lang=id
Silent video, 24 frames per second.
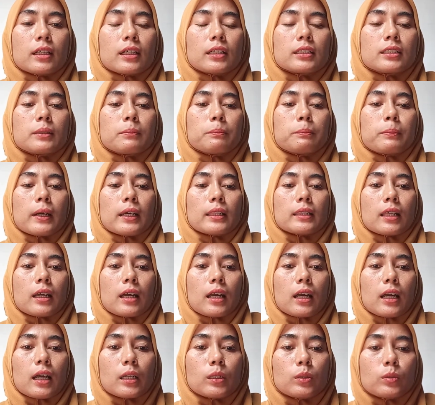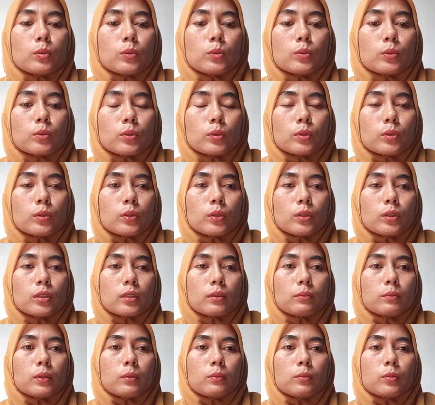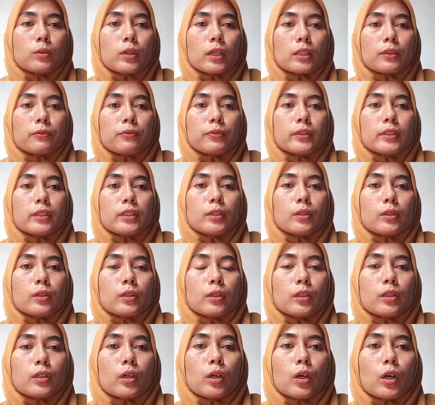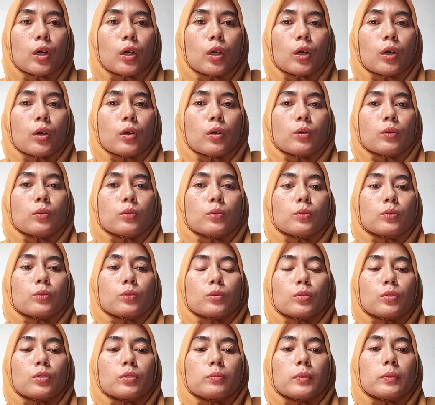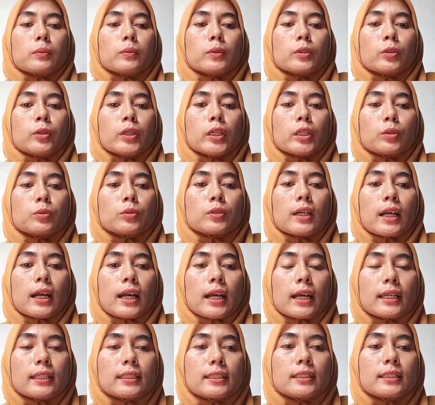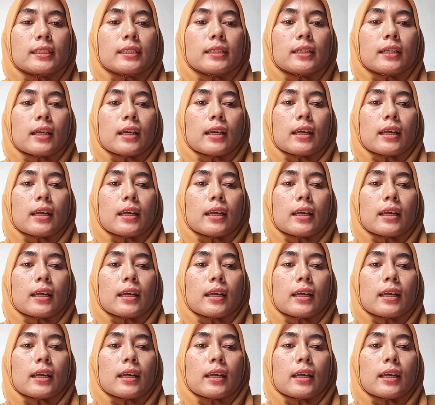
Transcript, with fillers: kesempatan untuk membuat video untuk memenuhi tugas